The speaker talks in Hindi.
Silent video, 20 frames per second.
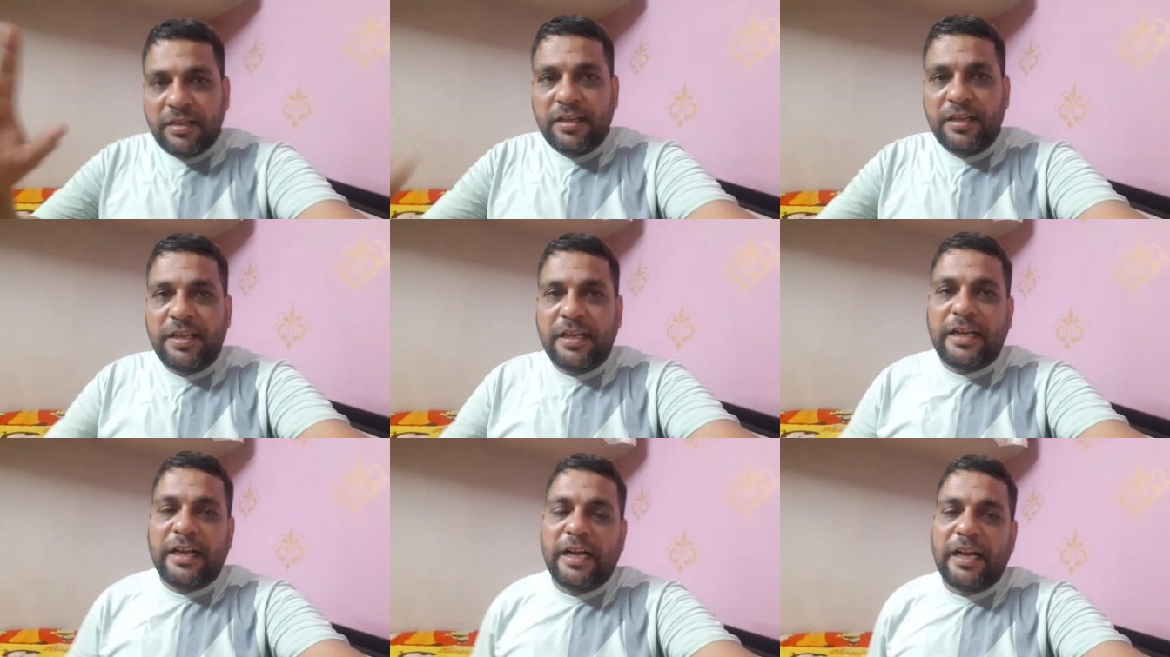
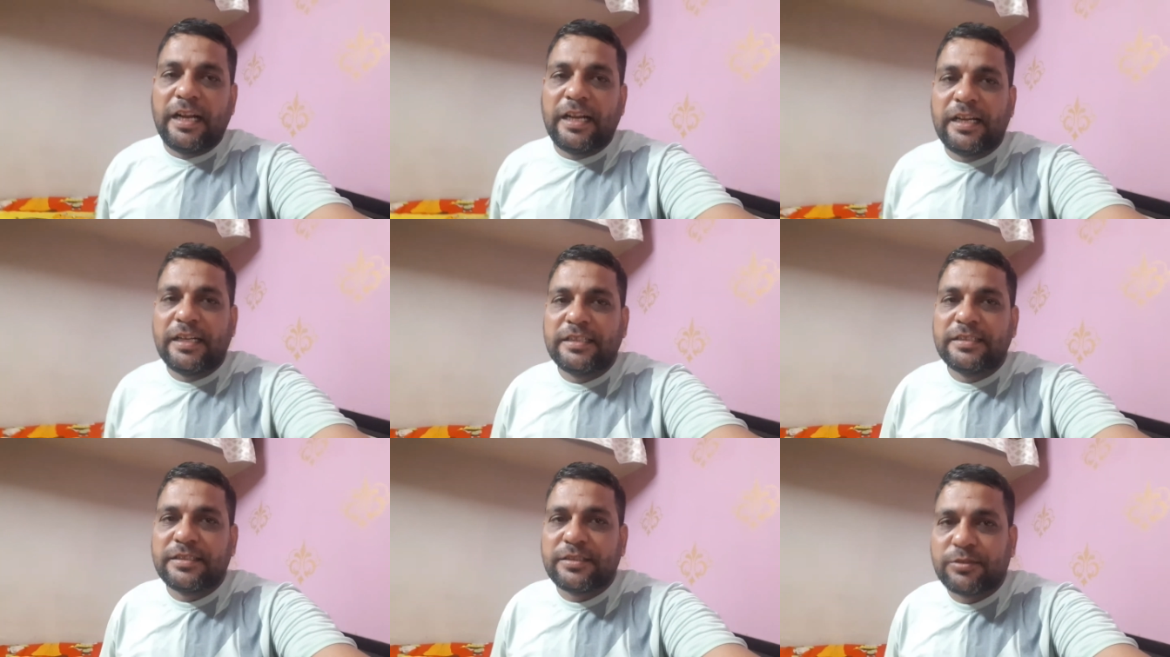हे
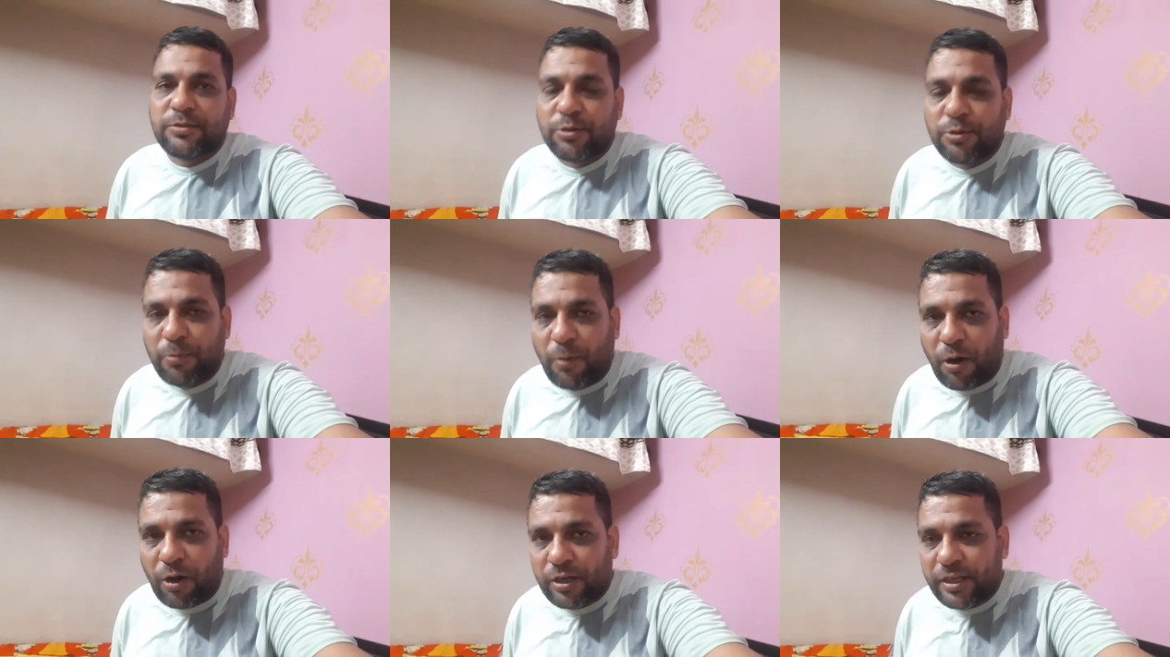गाइस गुड
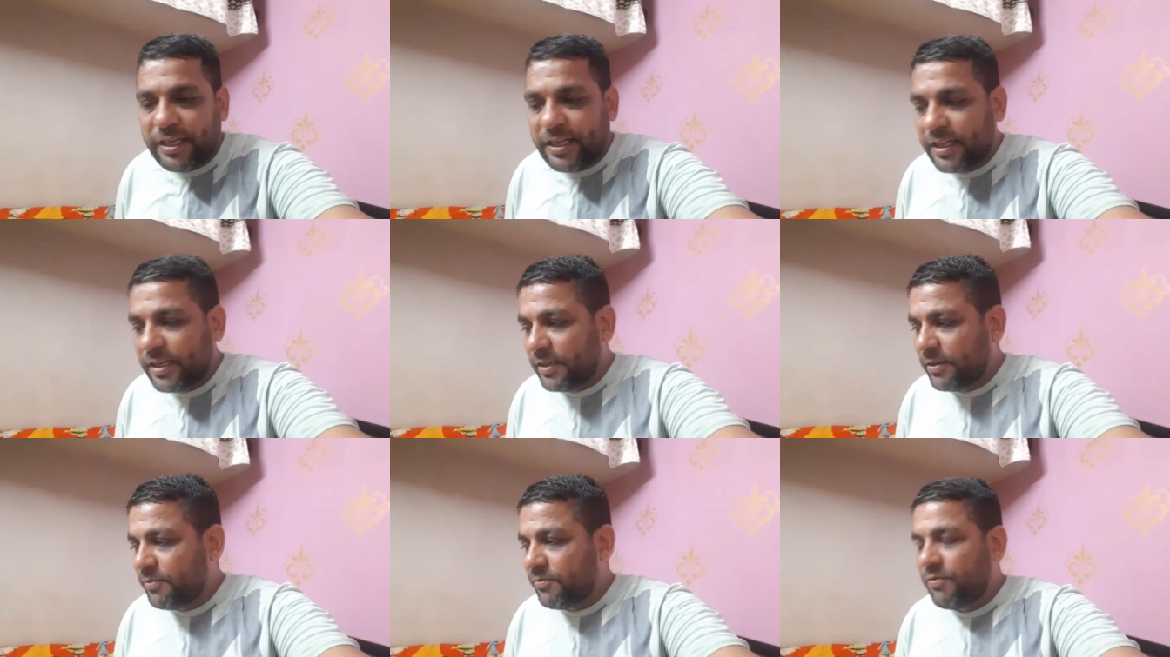
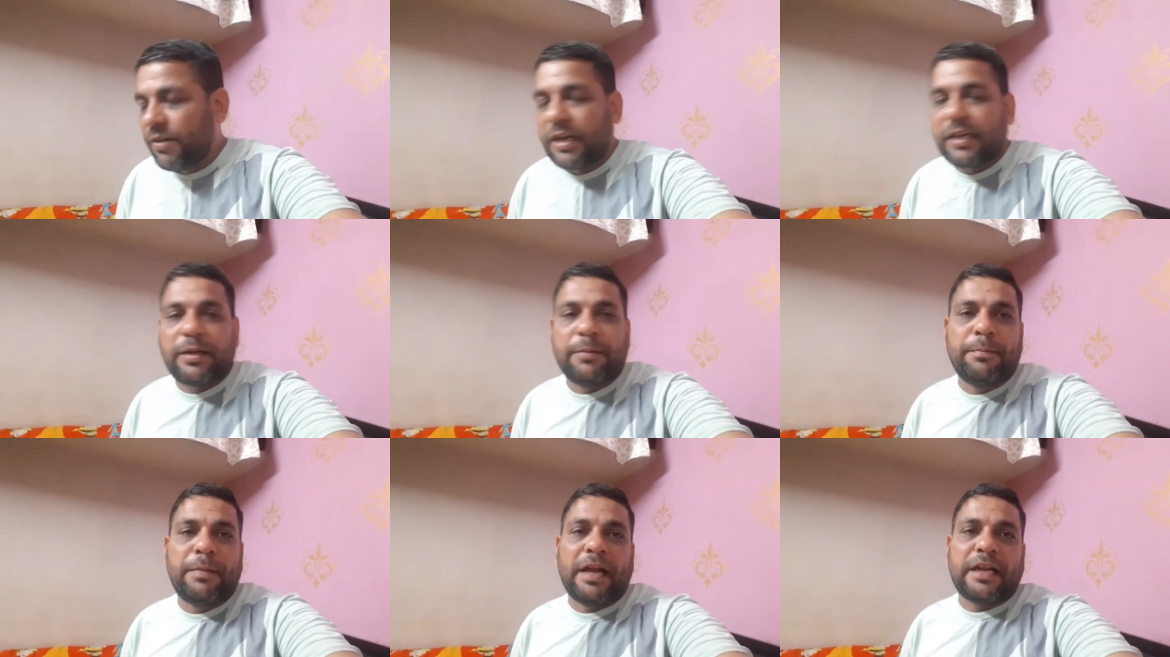मॉर्निंग
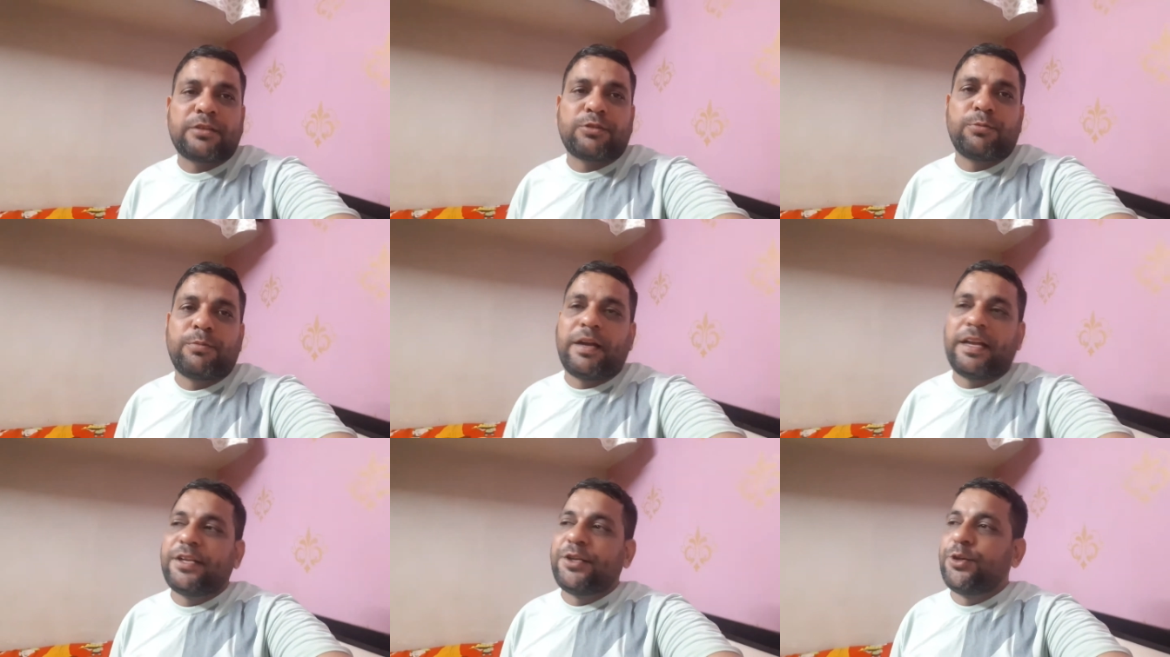वेलकम बैक टू
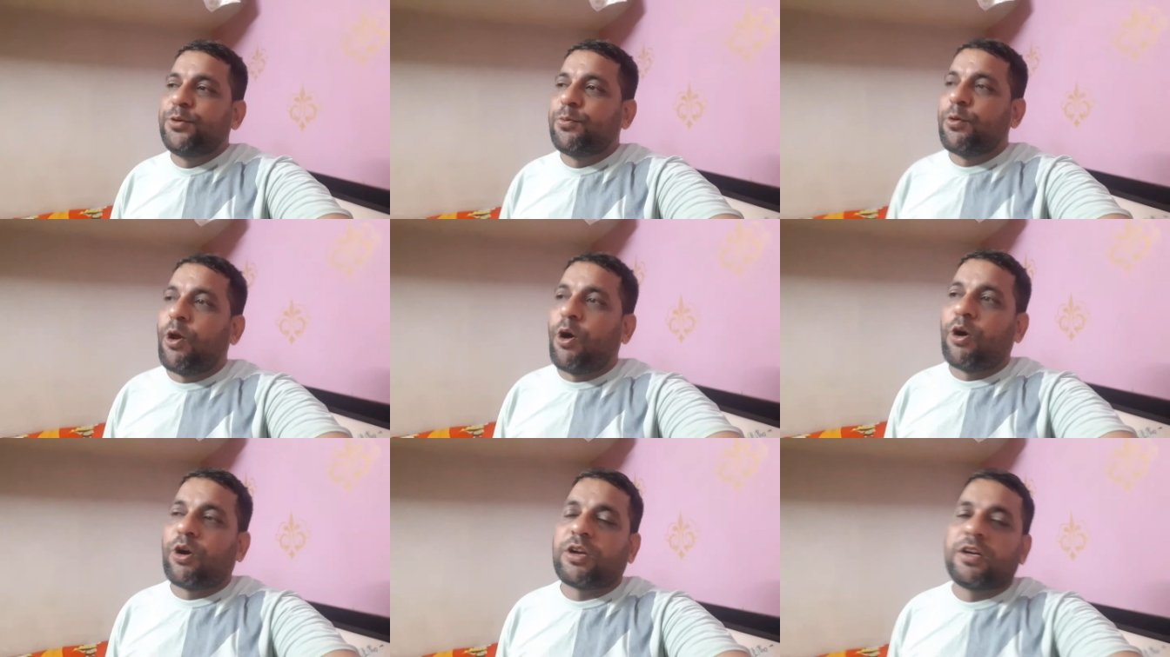माय न्यू
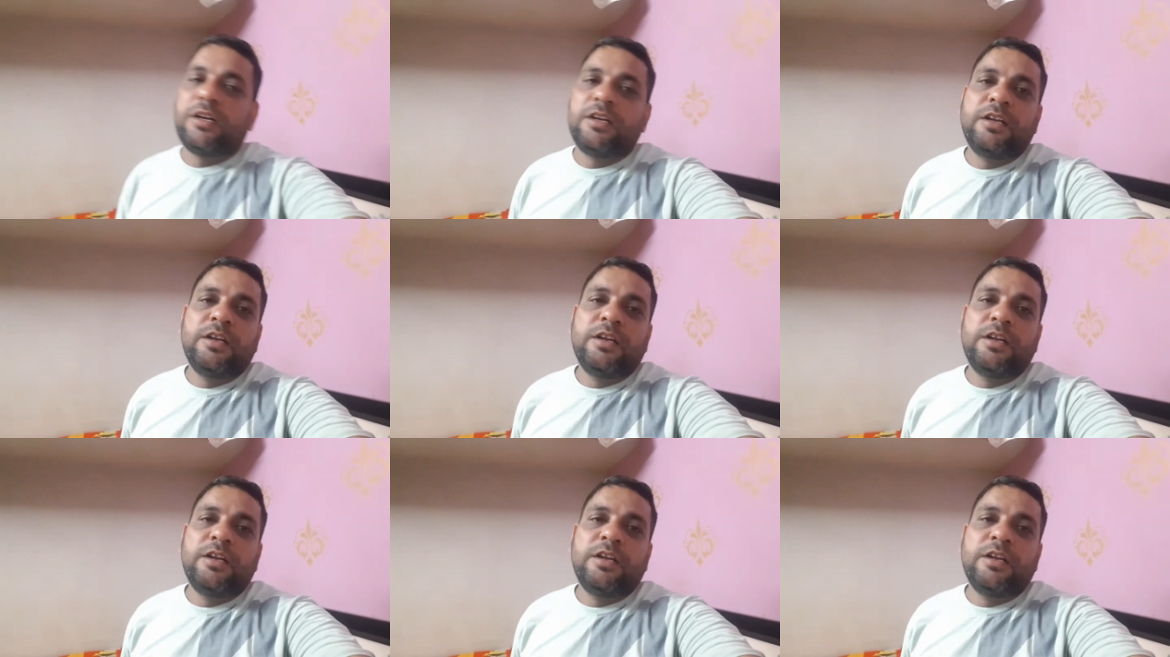ब्लॉग